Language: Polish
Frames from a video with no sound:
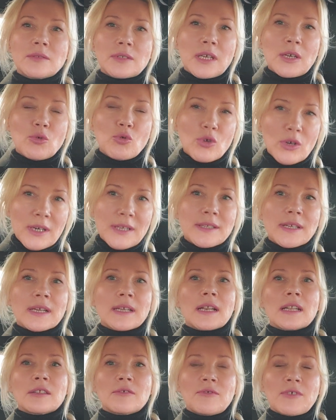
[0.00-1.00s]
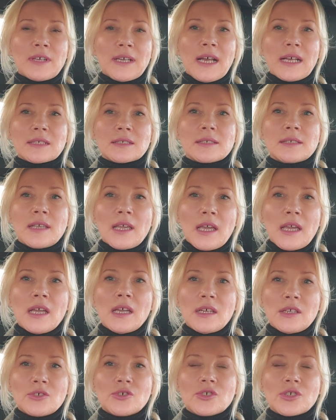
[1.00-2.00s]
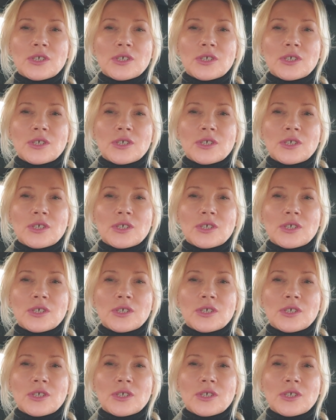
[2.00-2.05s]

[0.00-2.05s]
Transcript: te ukryte gratyfikacje,